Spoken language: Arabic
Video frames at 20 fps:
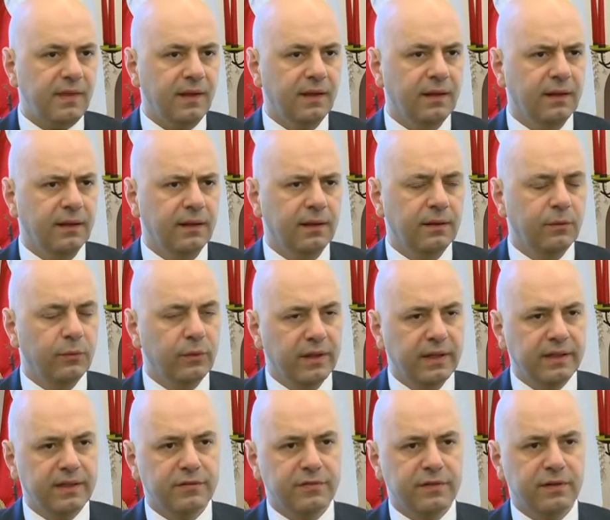آه،
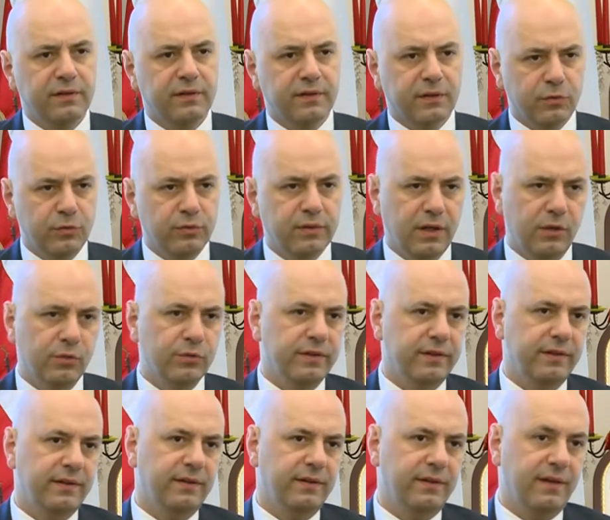والهدف أن تكون
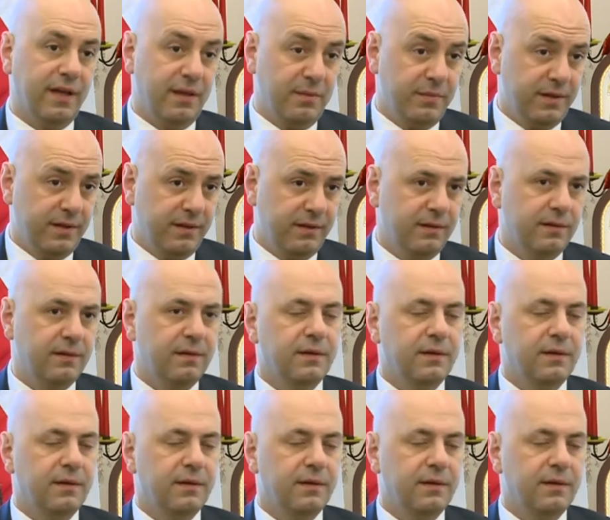عودة آمنة